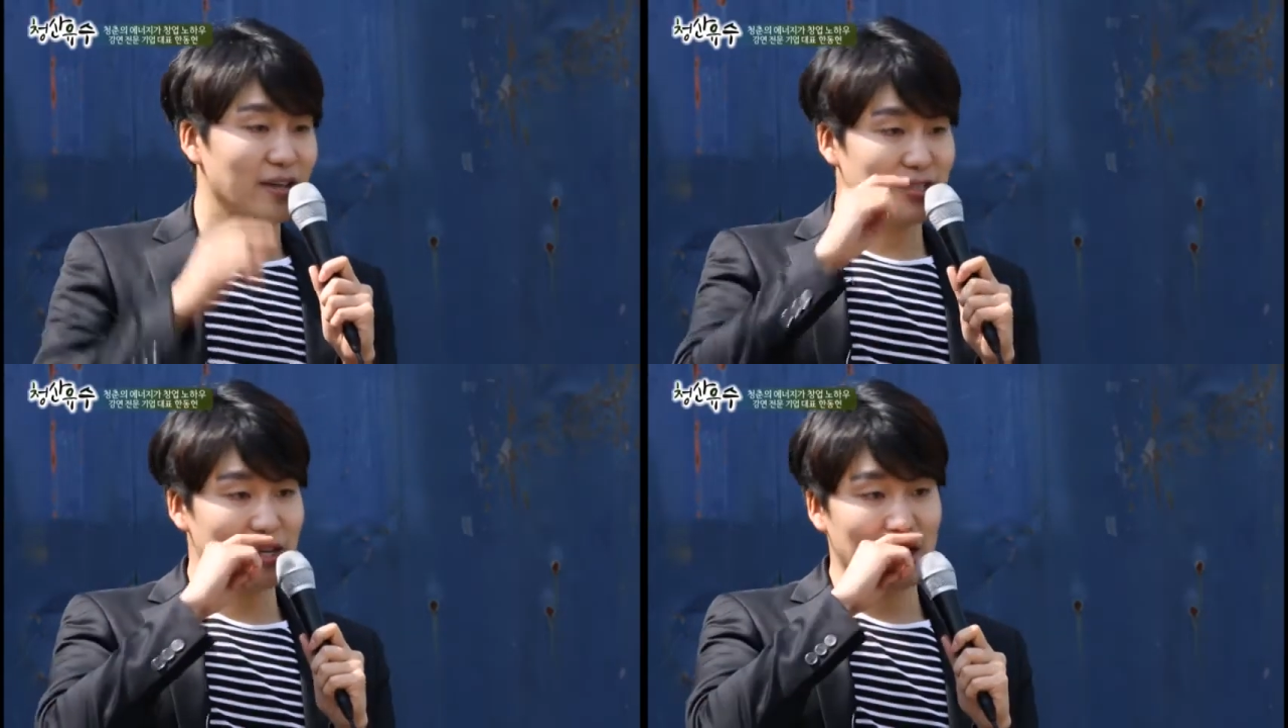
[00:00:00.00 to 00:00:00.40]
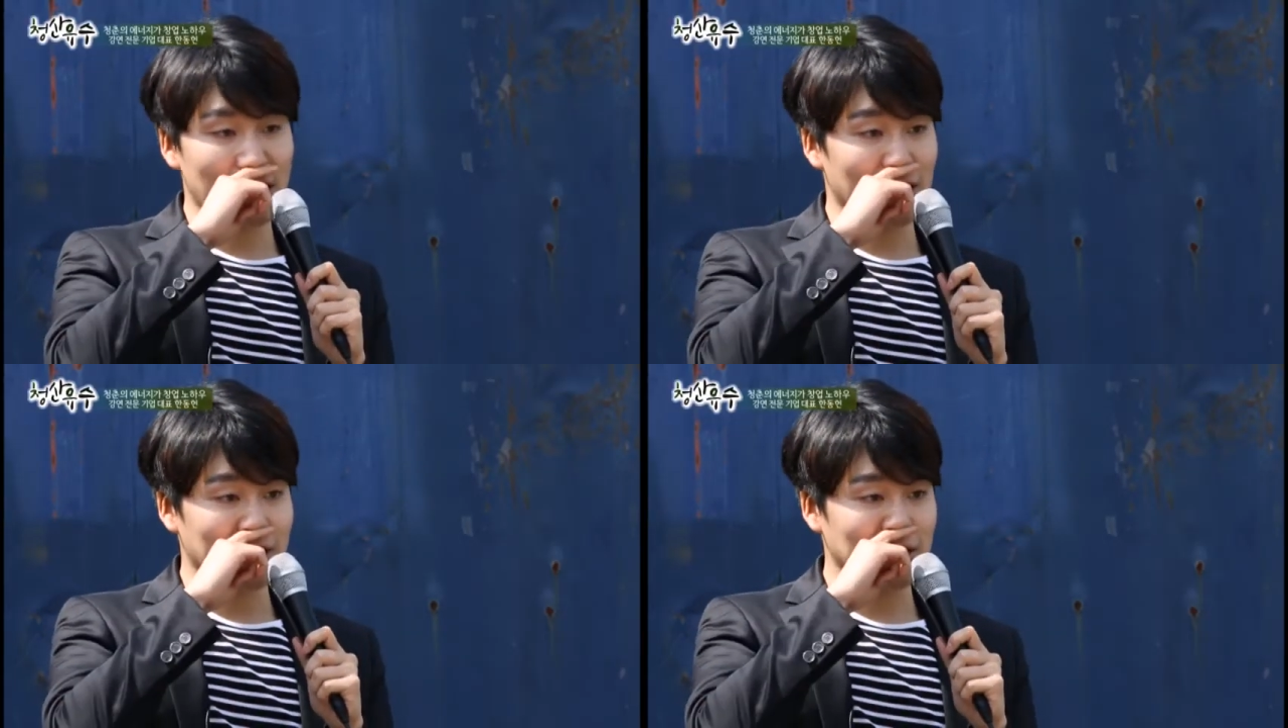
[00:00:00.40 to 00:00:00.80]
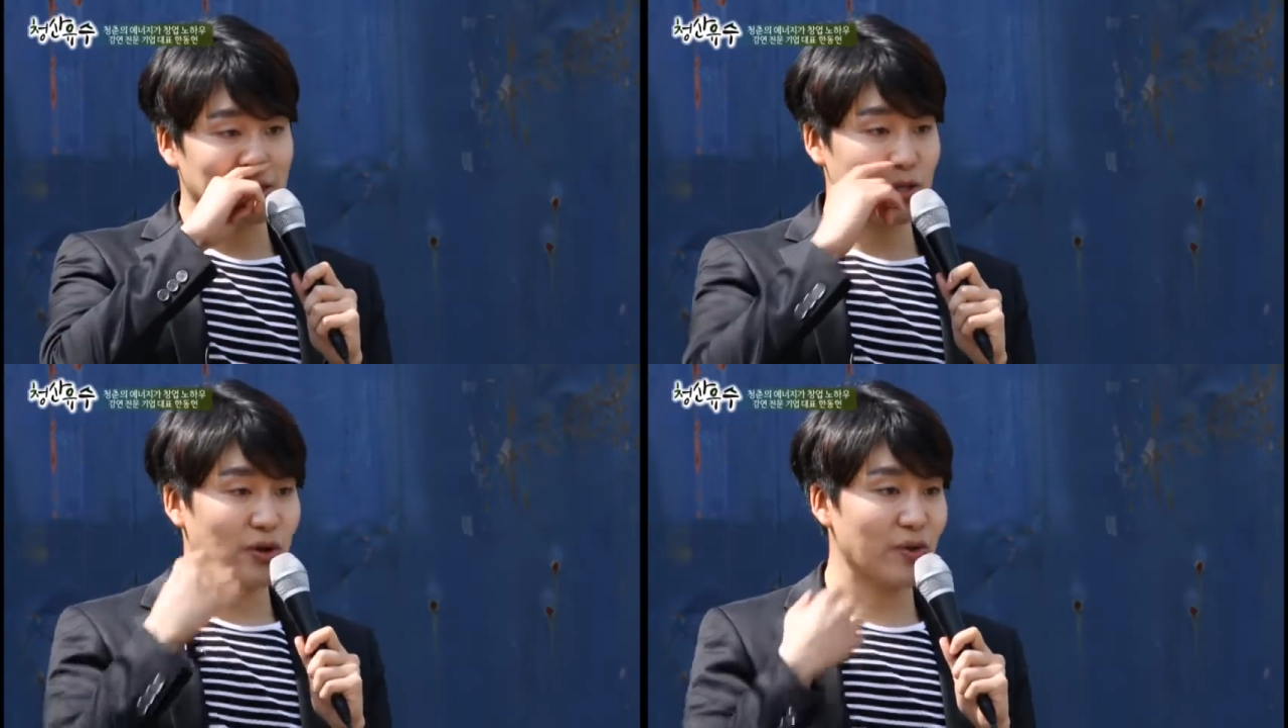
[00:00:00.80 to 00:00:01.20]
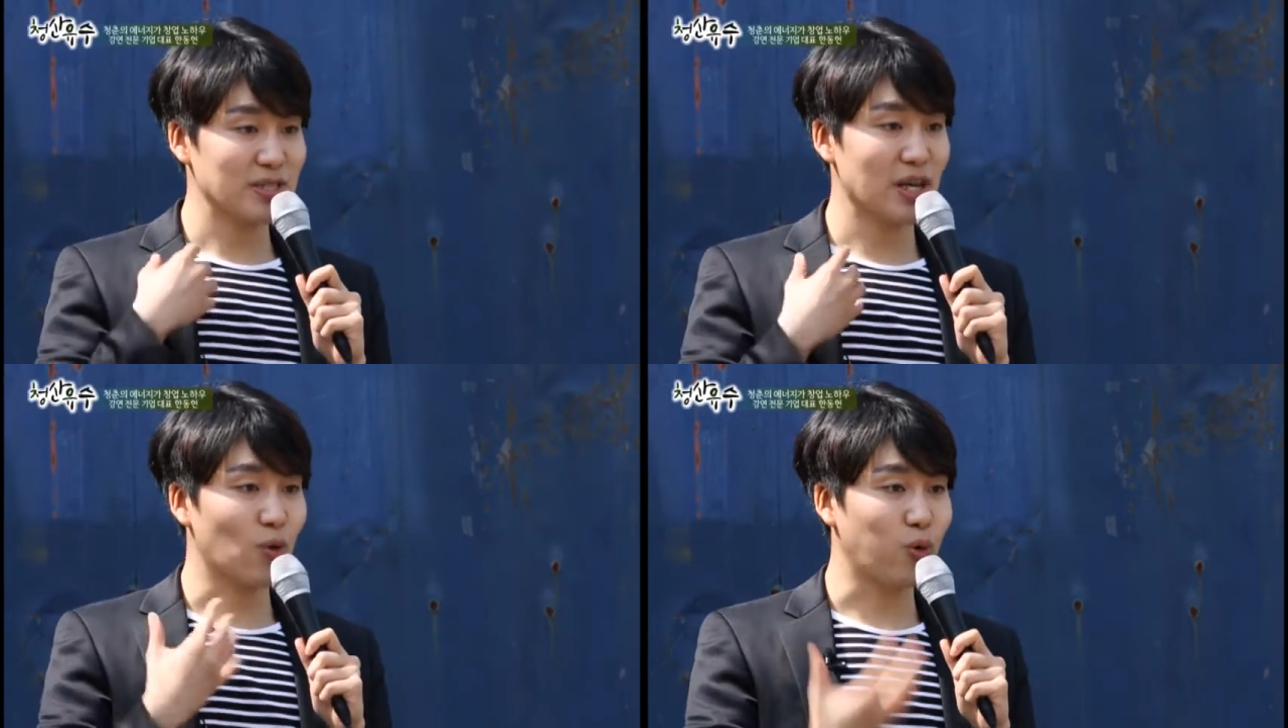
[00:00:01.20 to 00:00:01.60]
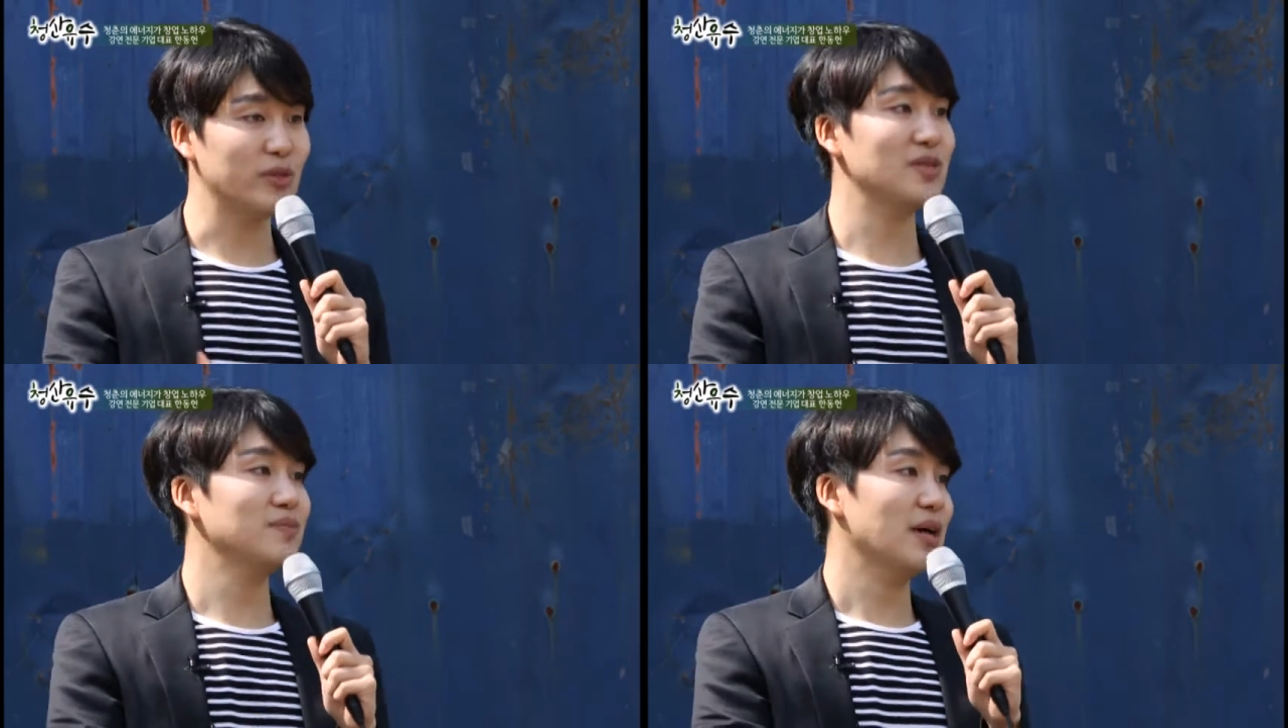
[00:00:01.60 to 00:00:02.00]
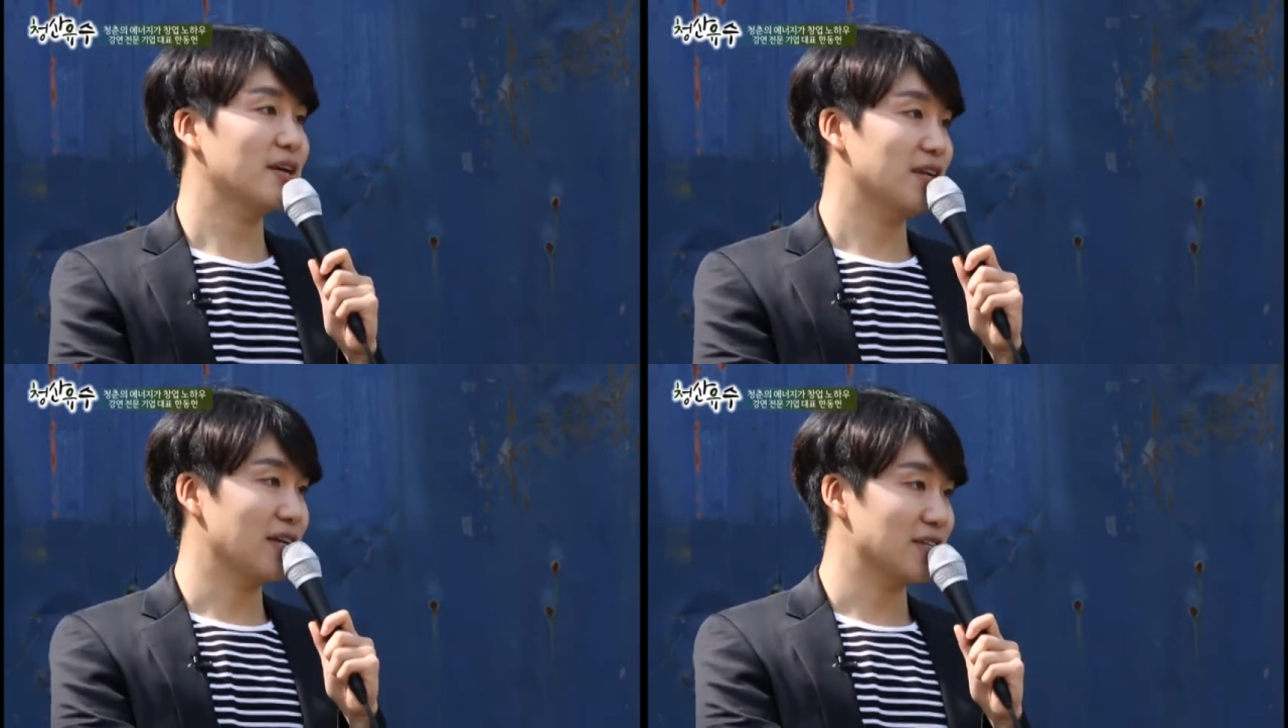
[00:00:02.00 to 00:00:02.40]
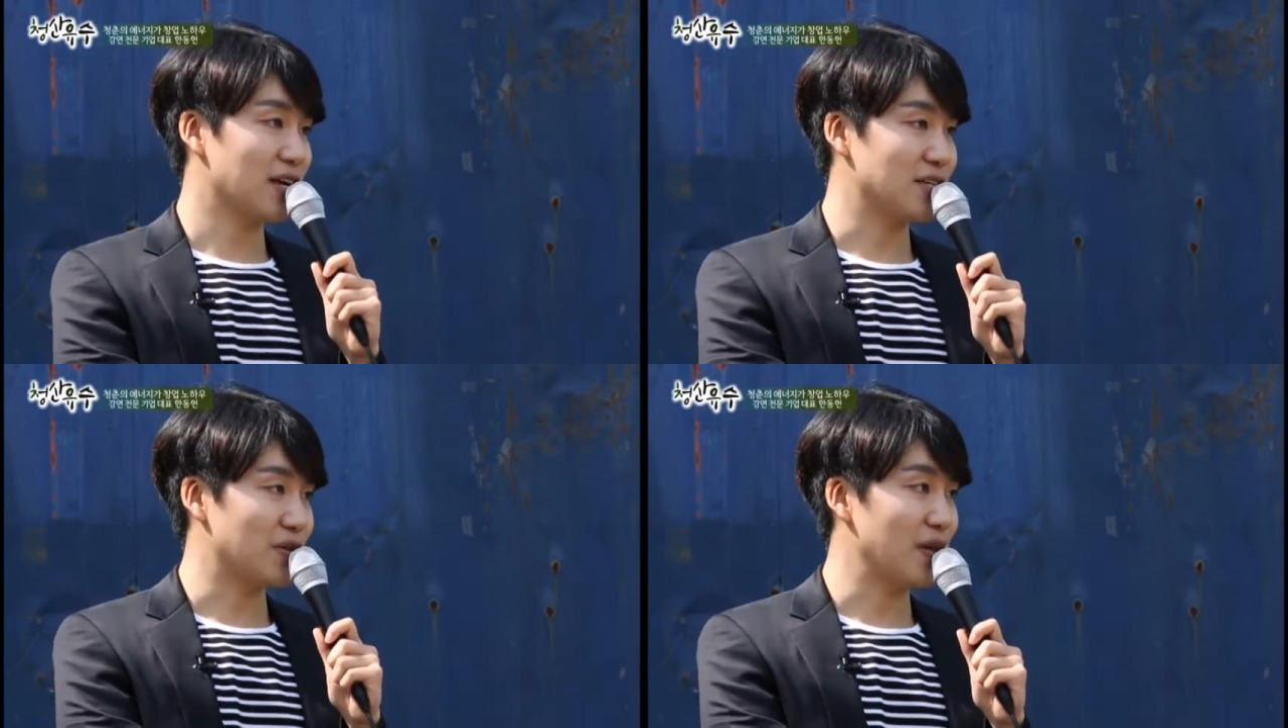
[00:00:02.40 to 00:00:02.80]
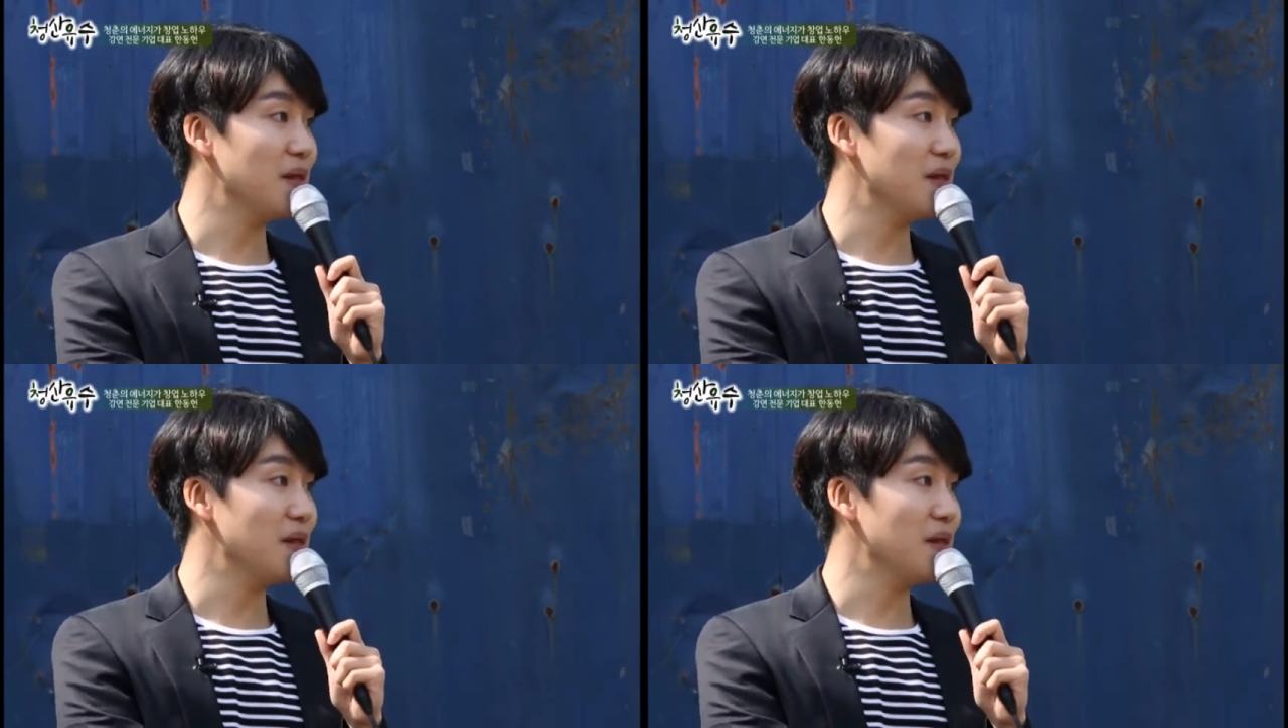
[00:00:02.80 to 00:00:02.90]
제가 그 저희 회사에 골든 마이크라는 행사가 있어요.